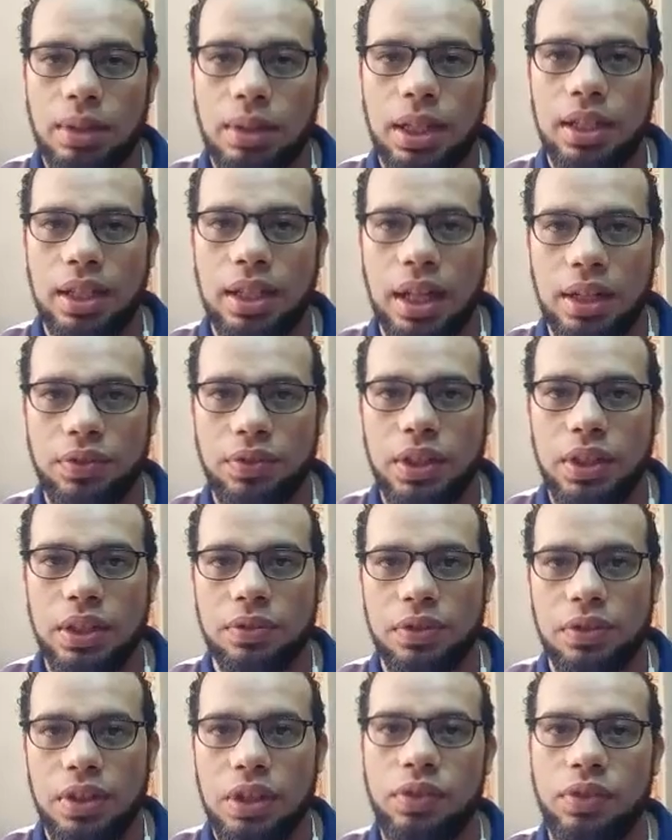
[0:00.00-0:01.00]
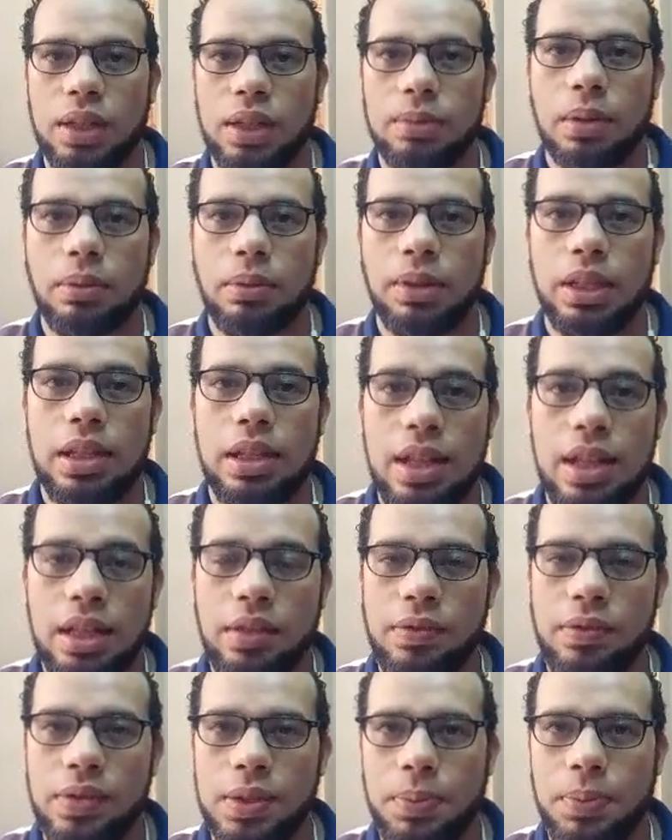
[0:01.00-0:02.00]
طبعا احنا عارفين في فرق ما بين
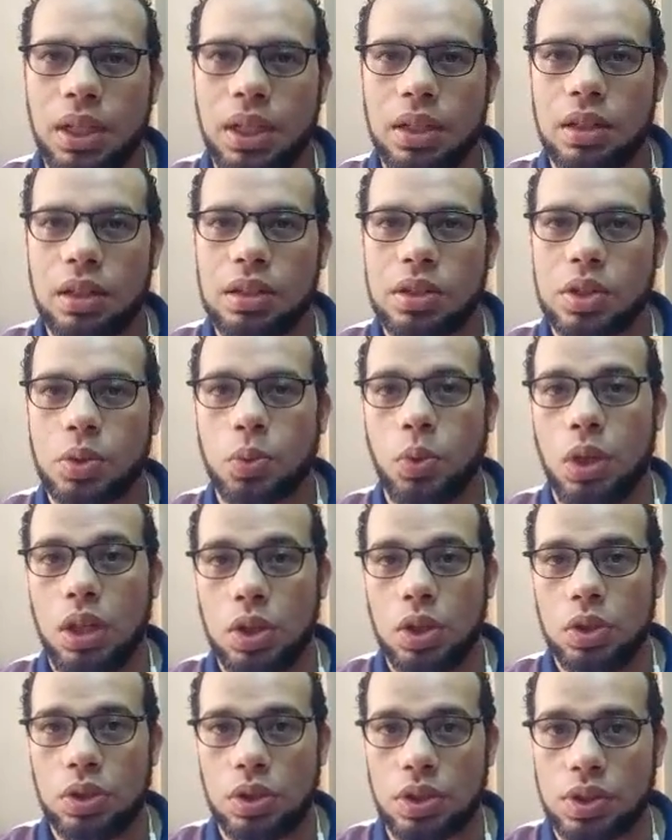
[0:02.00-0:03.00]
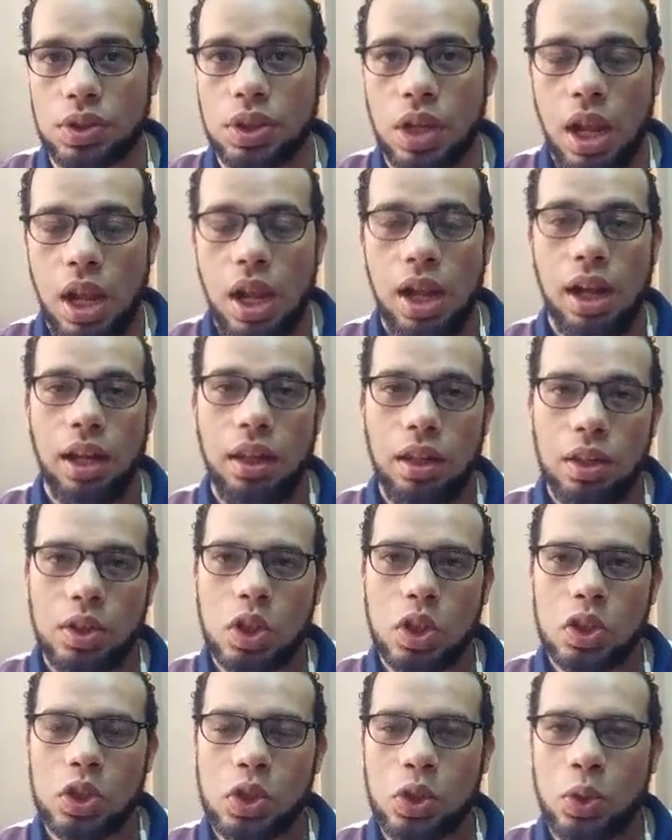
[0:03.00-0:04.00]
النيتيف سبيكرز والليرنرز
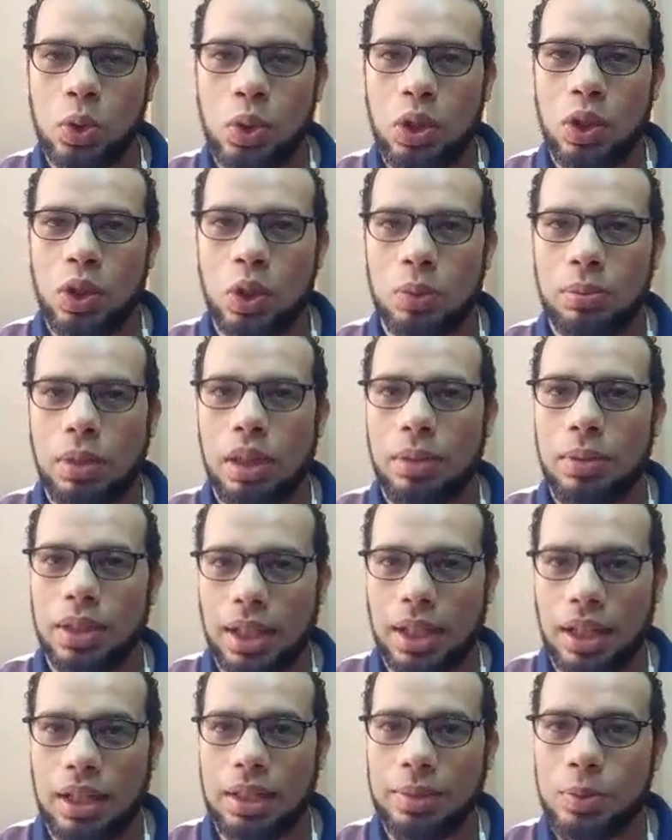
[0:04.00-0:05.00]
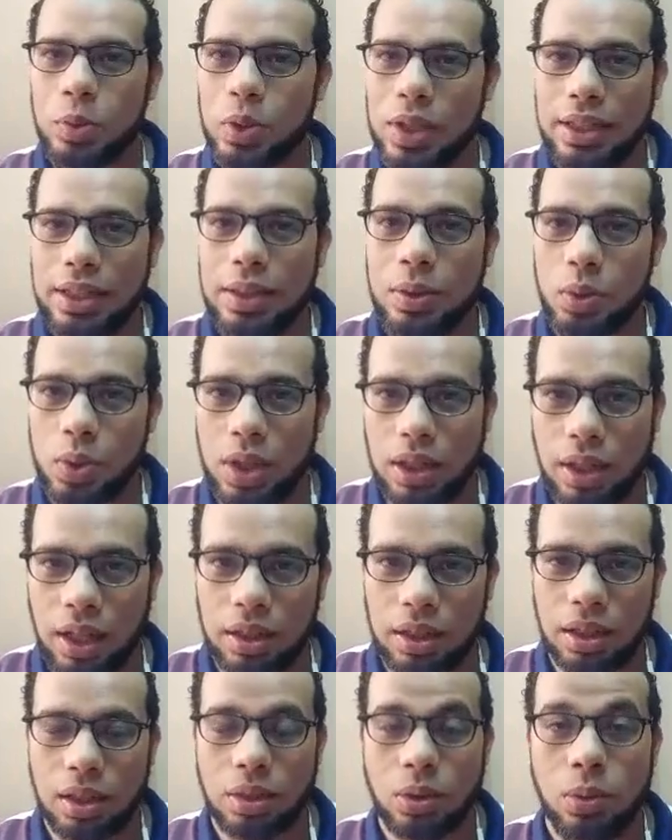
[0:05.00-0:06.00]
الليرنرز دول اللي هم اللي بيتعلموا زيي وزي
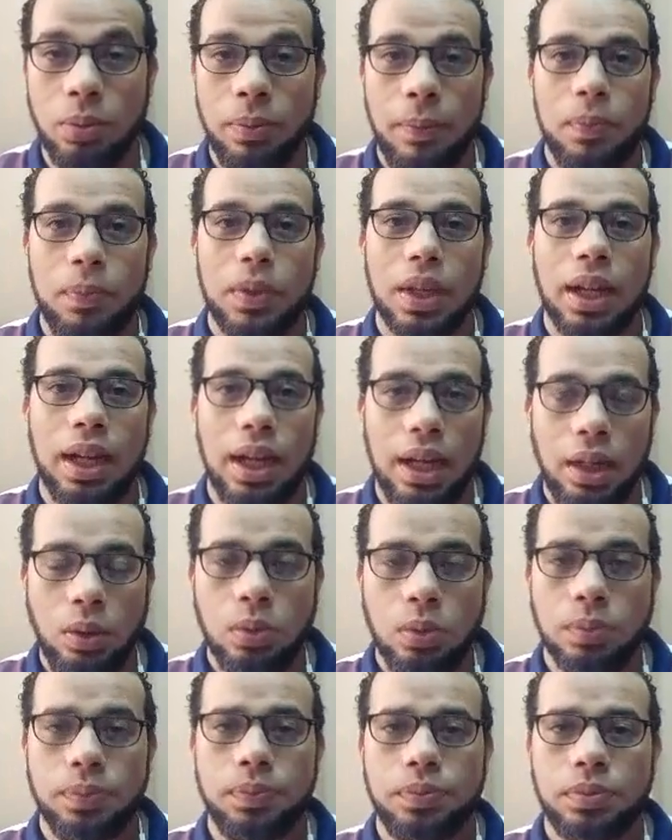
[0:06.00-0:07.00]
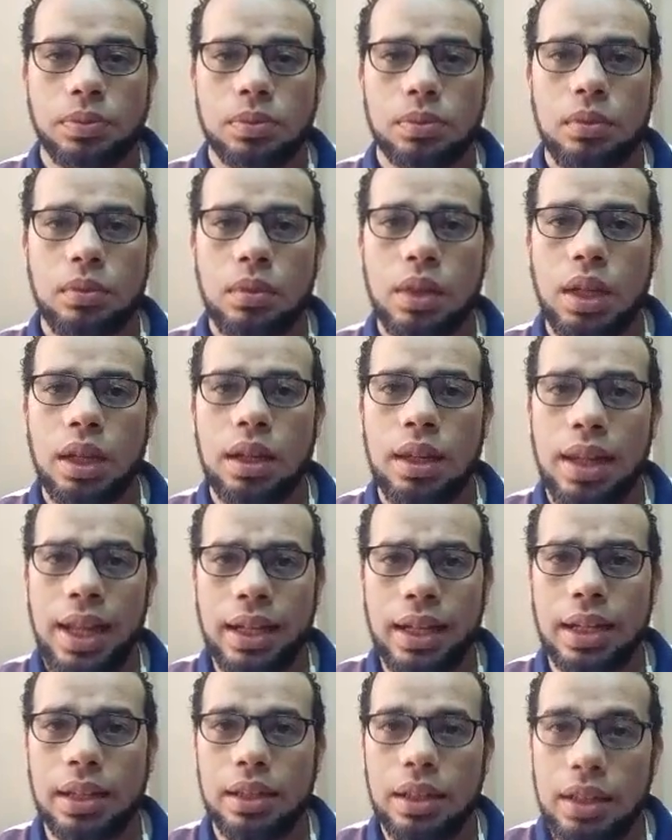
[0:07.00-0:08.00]
حضراتكم او
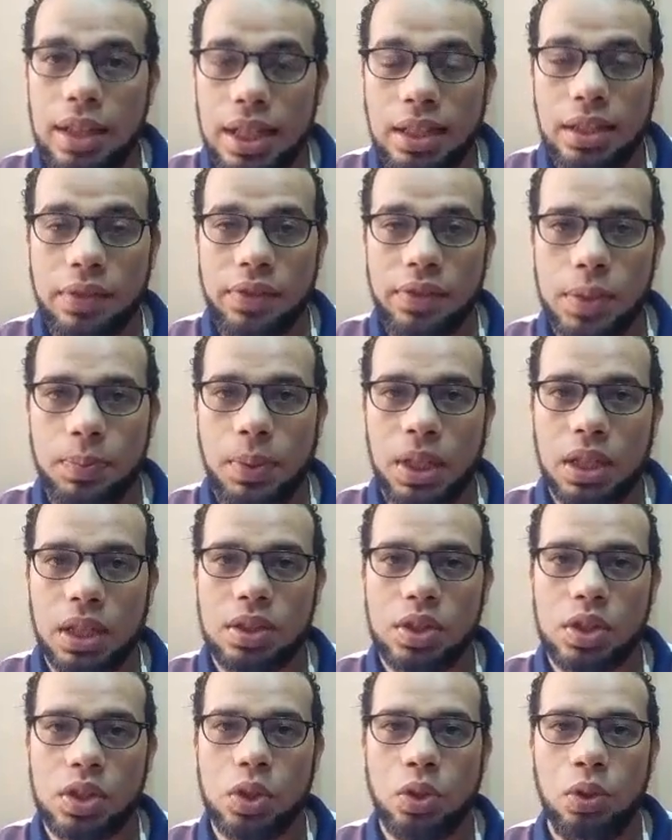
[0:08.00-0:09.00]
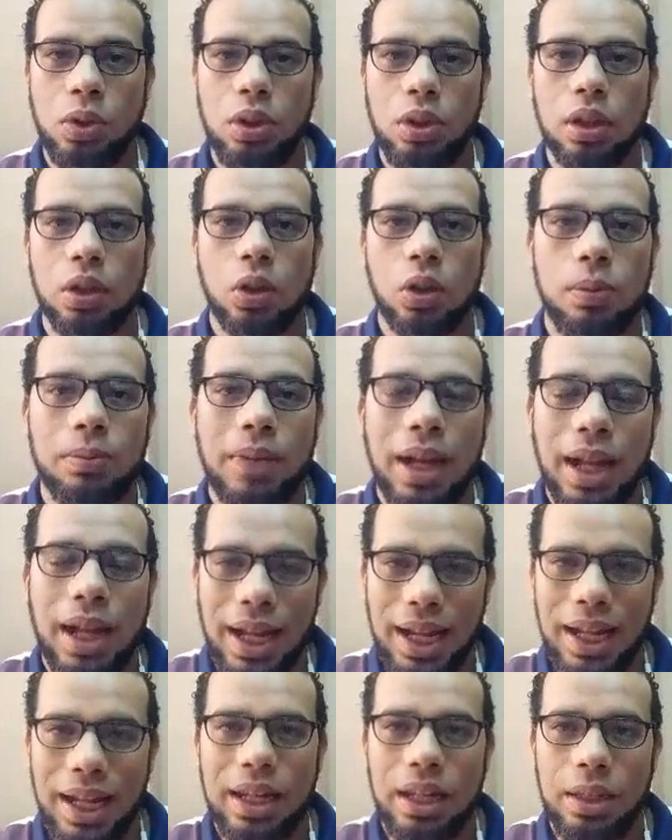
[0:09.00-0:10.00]
لكن النيتيف سبيكرز دول اللي هم
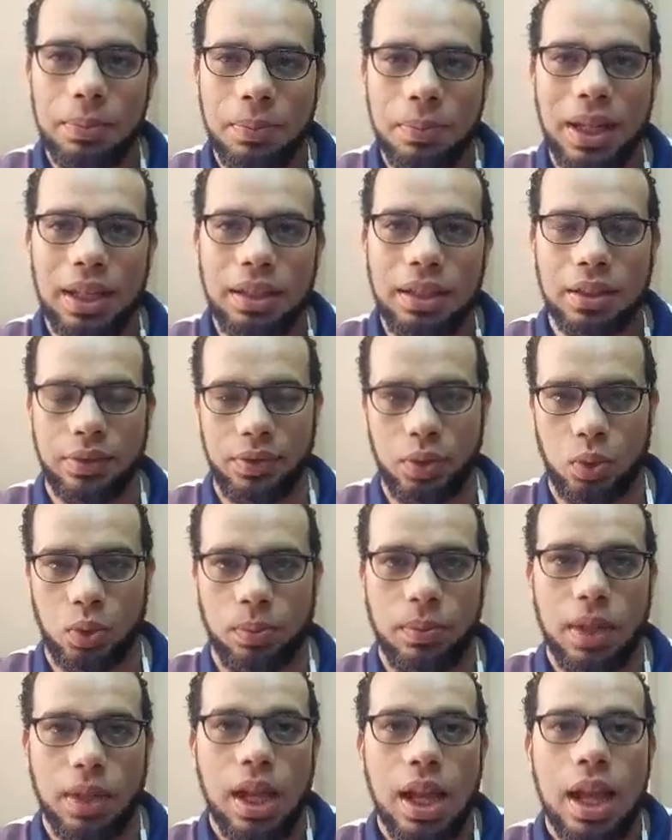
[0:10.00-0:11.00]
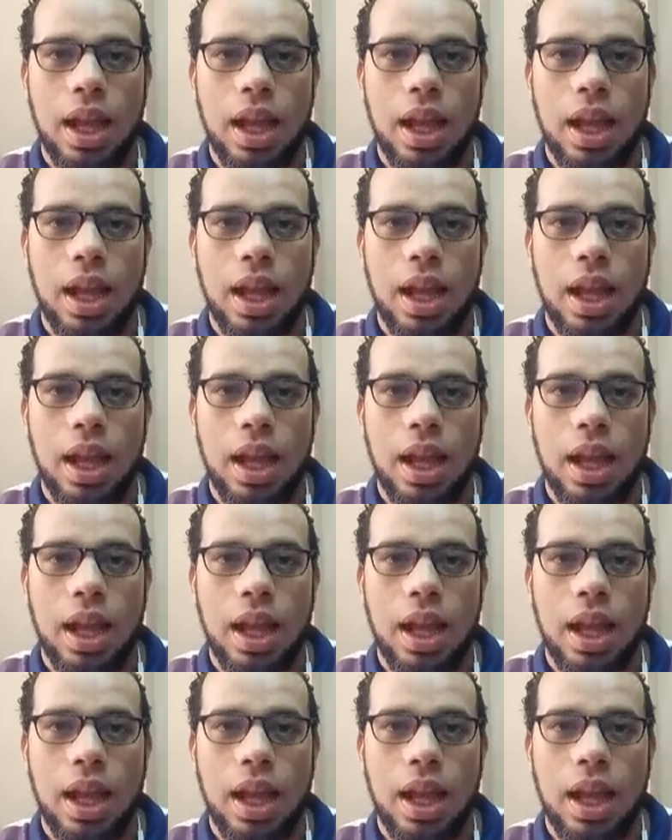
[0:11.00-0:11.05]
اهل البلد نفسه